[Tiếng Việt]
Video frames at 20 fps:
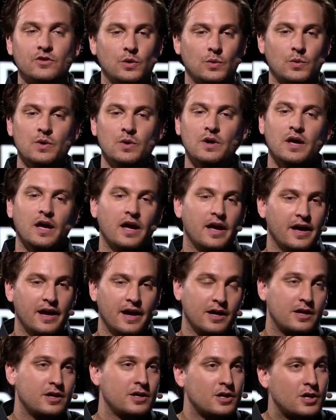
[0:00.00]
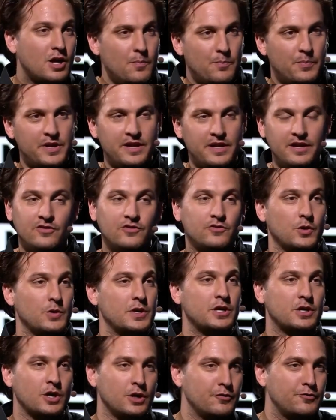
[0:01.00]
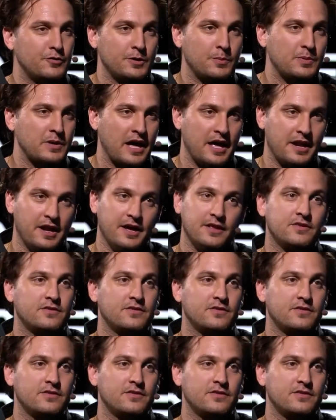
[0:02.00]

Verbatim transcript: các tấm pin mặt trời, các công ty quản lý rừng,